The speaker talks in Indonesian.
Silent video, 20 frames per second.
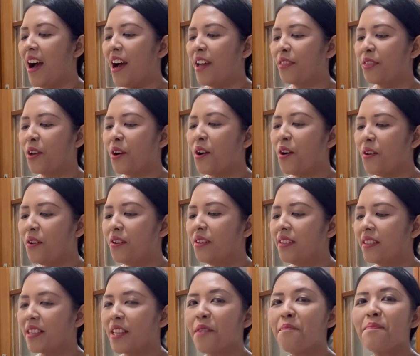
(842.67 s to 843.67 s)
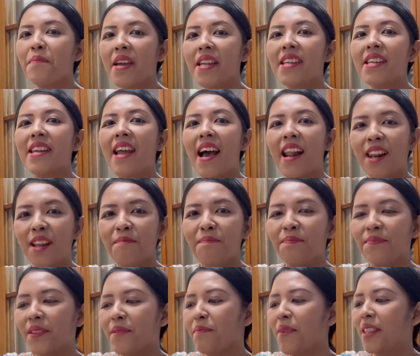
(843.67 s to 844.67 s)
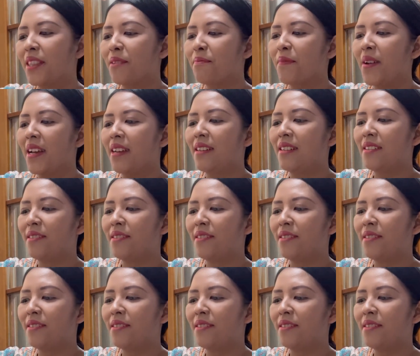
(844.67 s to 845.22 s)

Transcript: atau tempe di dalam teman-teman